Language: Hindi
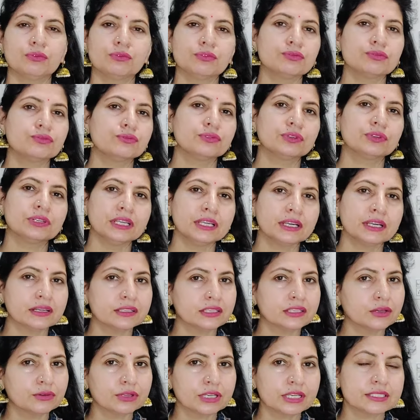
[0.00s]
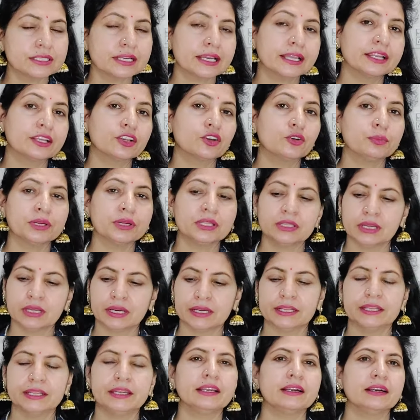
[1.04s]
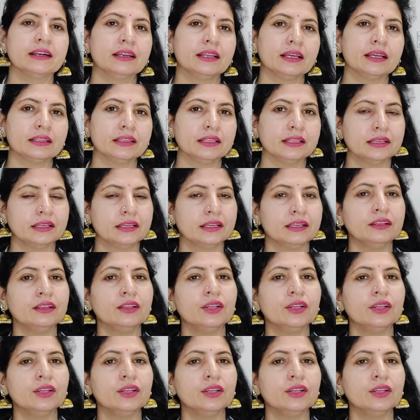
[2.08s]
सूट नहीं करता उनके चेहरे के ऊपर दाने निकल आते हैं